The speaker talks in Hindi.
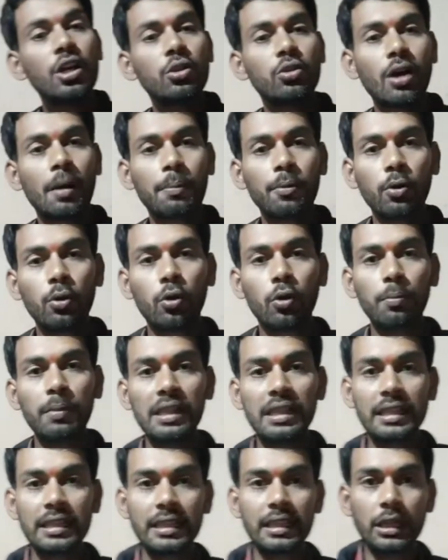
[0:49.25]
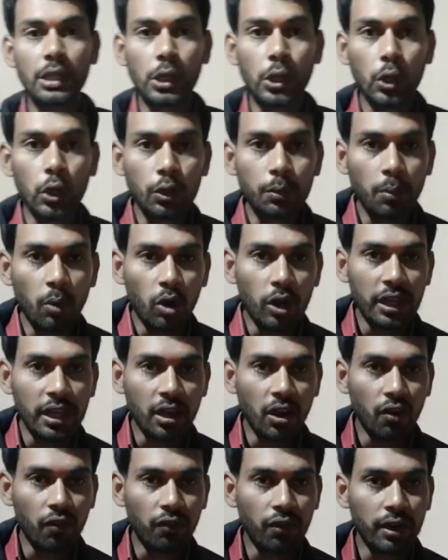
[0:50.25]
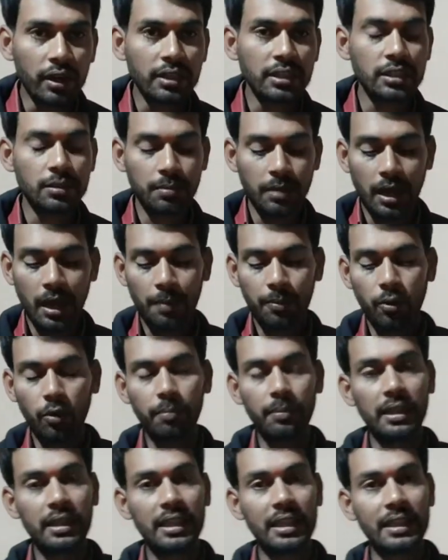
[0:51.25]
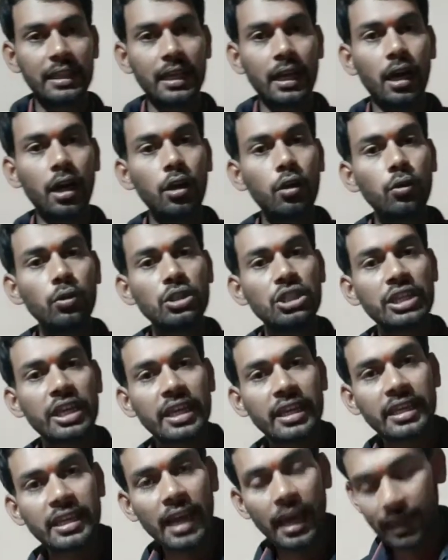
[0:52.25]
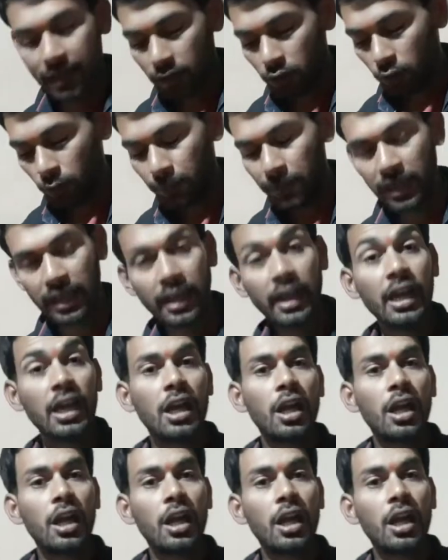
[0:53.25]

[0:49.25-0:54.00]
तो आप लोगों को मिलती थी गुड मॉर्निंग ऑफ़र जिसमें आपको मिलते थे हर रोज़ ग्यारह रुपये